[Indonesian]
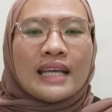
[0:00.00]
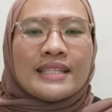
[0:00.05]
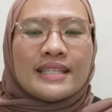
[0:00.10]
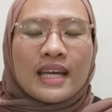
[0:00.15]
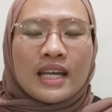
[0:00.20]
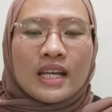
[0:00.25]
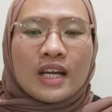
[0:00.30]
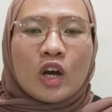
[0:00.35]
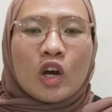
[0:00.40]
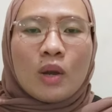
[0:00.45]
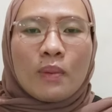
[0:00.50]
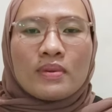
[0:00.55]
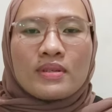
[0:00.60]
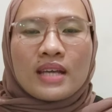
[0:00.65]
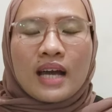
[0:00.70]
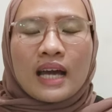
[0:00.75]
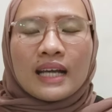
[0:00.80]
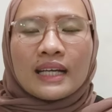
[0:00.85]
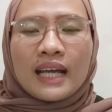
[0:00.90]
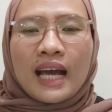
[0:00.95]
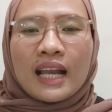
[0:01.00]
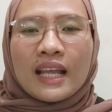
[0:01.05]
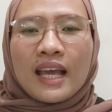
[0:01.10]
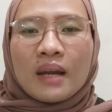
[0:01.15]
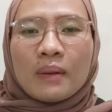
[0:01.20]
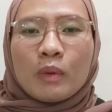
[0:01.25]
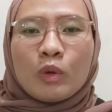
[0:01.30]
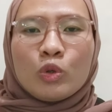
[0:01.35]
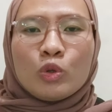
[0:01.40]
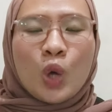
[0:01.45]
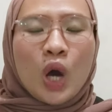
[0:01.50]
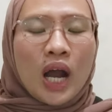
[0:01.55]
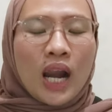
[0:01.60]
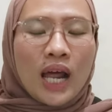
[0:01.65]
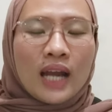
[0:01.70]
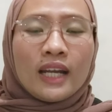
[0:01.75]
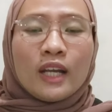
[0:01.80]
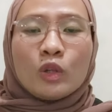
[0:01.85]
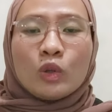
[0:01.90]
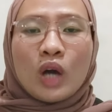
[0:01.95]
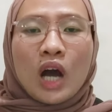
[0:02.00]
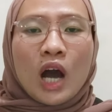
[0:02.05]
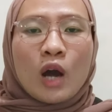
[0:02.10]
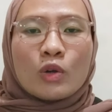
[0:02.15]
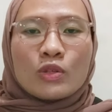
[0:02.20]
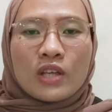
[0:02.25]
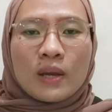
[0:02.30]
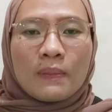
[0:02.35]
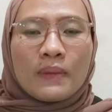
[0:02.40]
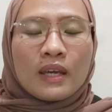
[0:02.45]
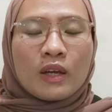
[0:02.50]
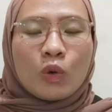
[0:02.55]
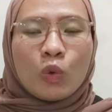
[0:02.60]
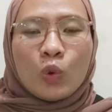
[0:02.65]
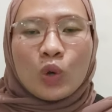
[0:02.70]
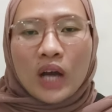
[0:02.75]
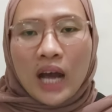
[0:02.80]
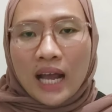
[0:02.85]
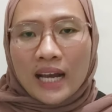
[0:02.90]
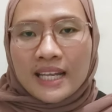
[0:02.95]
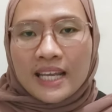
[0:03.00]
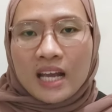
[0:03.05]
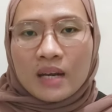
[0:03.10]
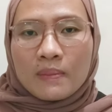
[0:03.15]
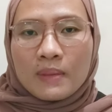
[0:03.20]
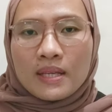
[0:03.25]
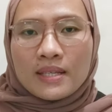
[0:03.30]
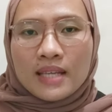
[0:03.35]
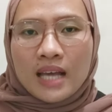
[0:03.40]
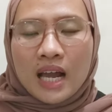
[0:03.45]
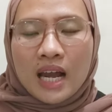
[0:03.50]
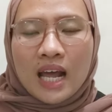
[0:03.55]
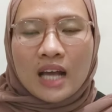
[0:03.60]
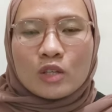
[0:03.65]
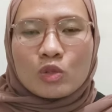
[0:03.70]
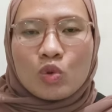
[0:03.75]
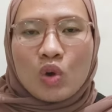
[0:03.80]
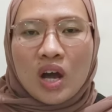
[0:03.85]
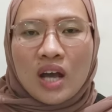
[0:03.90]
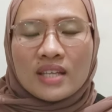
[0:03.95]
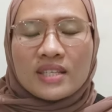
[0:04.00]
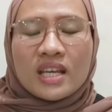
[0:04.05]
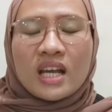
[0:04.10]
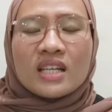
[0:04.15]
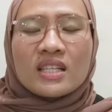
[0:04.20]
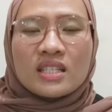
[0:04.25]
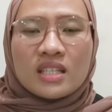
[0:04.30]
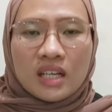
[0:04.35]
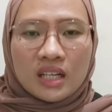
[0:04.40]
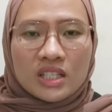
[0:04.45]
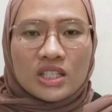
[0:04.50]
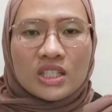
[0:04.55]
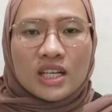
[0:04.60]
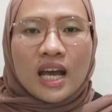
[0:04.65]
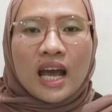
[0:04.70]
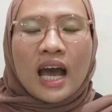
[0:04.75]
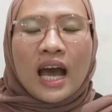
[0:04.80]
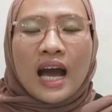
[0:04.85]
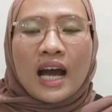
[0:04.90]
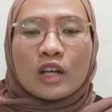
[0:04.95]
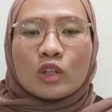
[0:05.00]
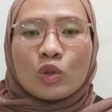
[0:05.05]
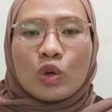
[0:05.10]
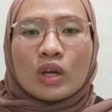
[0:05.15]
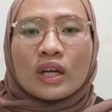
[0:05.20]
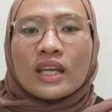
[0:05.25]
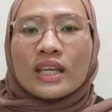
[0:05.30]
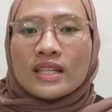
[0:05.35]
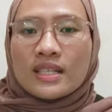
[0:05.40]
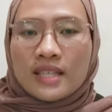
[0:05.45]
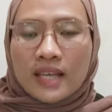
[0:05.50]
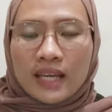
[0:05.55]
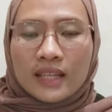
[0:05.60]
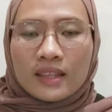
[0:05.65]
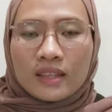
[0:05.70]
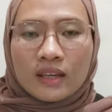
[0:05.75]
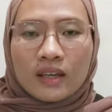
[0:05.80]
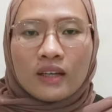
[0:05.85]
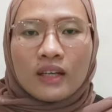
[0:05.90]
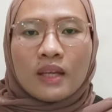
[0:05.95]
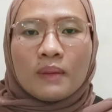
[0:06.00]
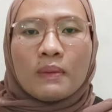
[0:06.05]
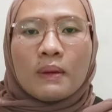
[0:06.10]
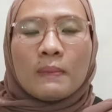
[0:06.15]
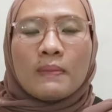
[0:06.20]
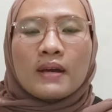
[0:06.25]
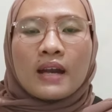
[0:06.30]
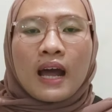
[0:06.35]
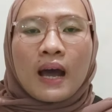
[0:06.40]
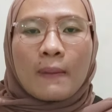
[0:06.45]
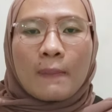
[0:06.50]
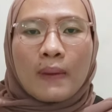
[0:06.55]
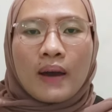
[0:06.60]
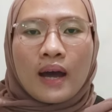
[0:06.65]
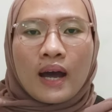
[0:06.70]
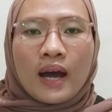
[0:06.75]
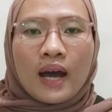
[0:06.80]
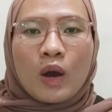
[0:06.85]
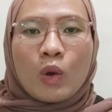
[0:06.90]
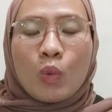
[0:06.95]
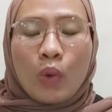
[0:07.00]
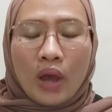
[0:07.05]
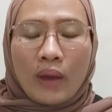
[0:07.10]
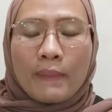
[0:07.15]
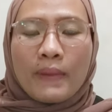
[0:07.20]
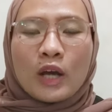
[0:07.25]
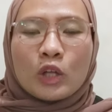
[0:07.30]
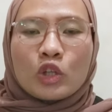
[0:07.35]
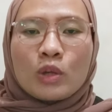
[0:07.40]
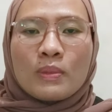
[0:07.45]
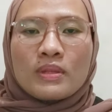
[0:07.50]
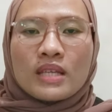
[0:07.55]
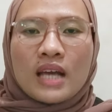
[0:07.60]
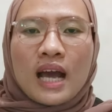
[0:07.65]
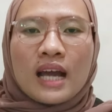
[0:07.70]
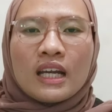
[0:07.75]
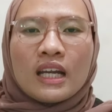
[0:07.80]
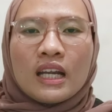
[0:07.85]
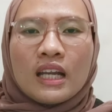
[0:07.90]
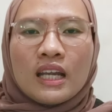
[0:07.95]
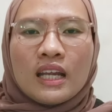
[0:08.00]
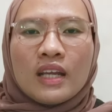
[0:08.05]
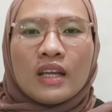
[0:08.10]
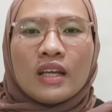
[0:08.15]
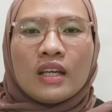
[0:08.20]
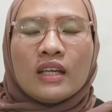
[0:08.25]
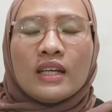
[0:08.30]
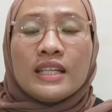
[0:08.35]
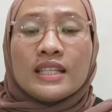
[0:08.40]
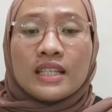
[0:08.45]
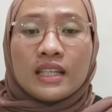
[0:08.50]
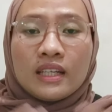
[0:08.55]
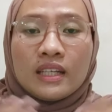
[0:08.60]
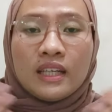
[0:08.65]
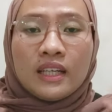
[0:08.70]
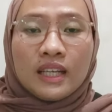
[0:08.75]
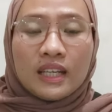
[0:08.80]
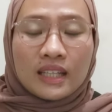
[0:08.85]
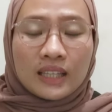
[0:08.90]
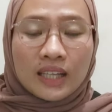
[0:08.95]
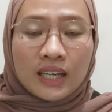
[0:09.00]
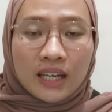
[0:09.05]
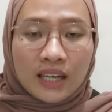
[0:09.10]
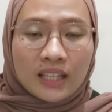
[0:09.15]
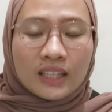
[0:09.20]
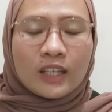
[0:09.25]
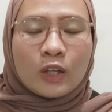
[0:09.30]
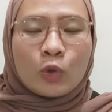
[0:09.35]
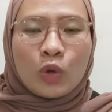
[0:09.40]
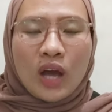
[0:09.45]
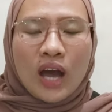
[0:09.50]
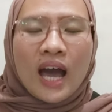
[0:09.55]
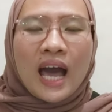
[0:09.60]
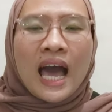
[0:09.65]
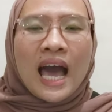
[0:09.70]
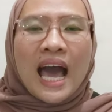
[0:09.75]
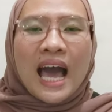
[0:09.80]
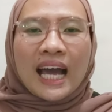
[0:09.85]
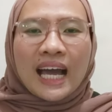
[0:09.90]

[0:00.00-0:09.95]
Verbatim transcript: Jadi kalau misalkan kalian mau jualan itu nggak usah bingung, kalian bisa langsung aja search atau riset di beberapa web atau misalkan di di, di internet gitu ya.